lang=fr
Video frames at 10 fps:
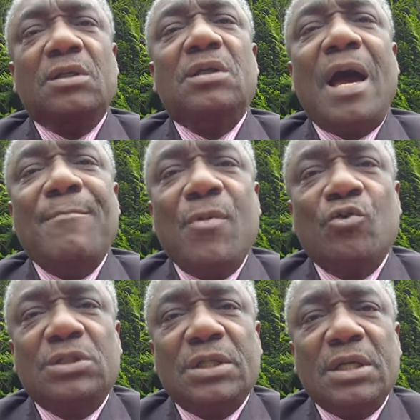il a
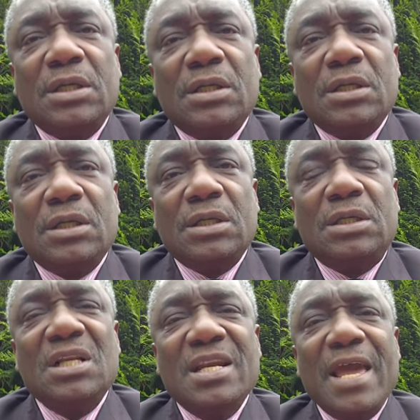montré
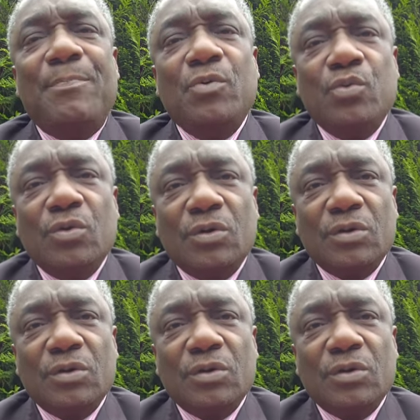qu'il n'est plus.